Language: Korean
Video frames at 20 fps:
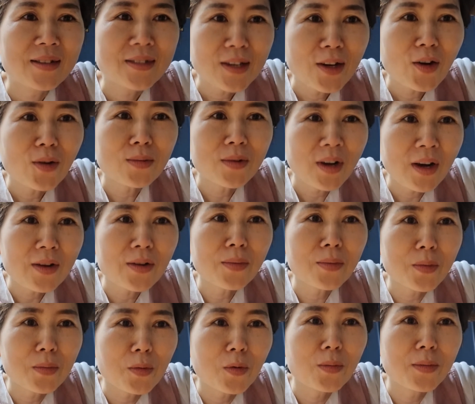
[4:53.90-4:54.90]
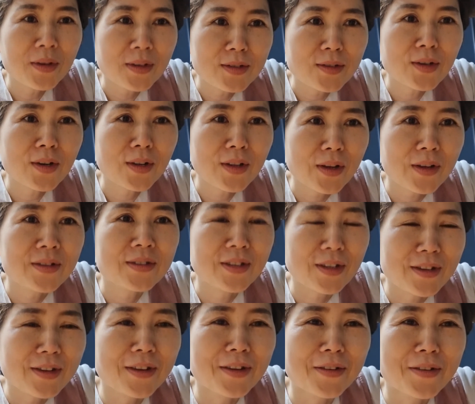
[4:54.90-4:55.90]
체험을 하려면 몸이 있어야
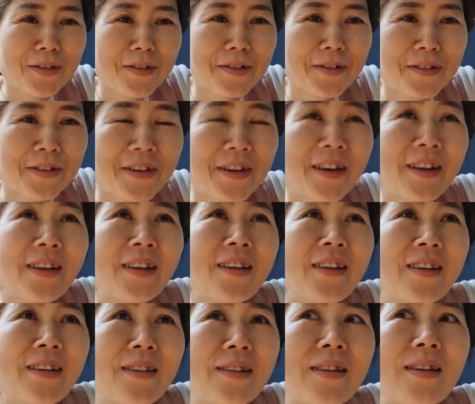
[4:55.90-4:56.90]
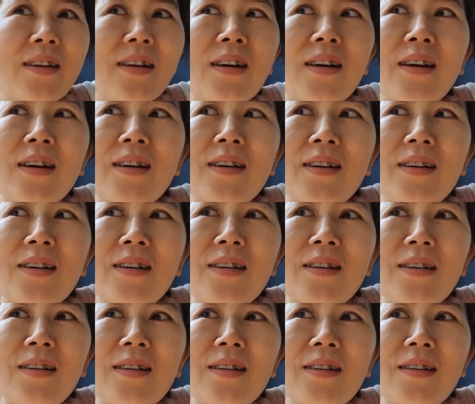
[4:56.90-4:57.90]
되잖아요. 그러니까
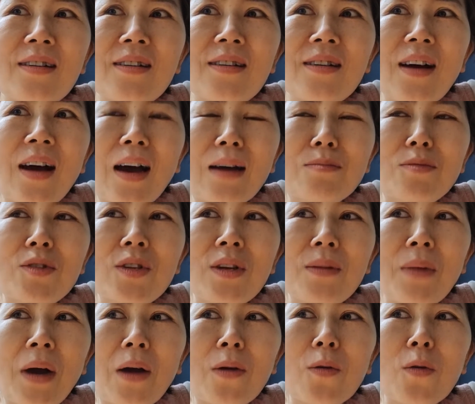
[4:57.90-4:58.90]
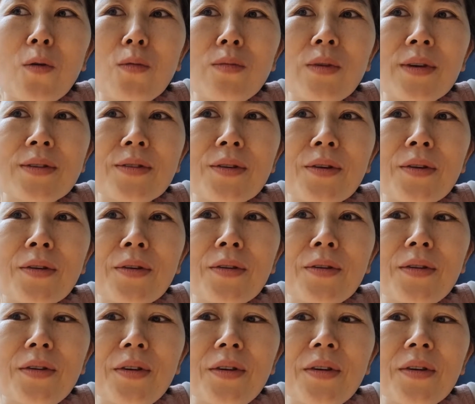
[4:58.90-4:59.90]
아무리 마음
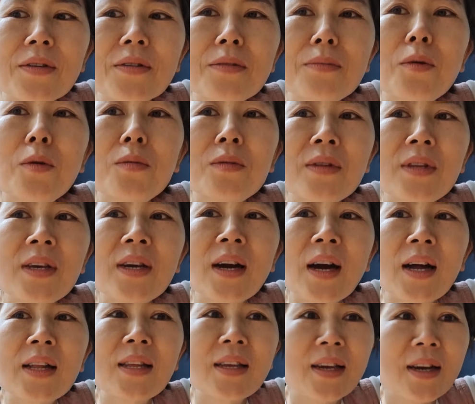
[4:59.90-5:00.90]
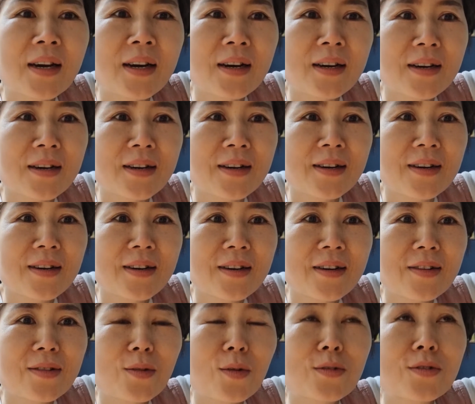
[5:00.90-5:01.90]
공부해서 그 몸은 네가 아니야.
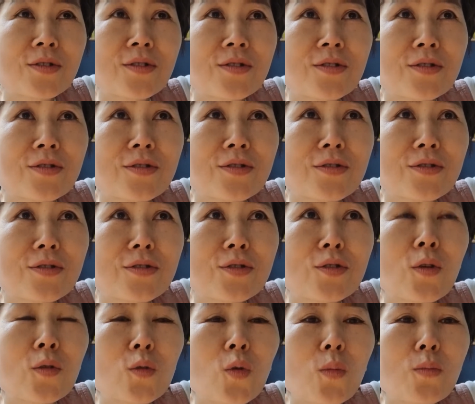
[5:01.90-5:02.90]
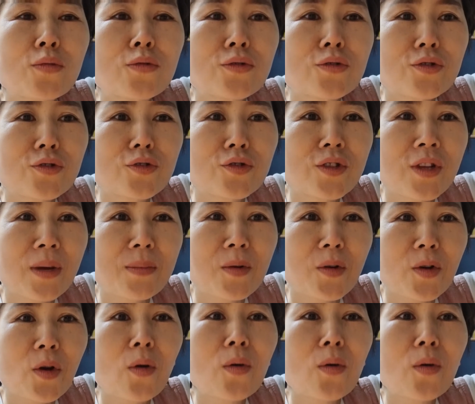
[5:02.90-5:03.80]
너는 더 높은 수준의 뭐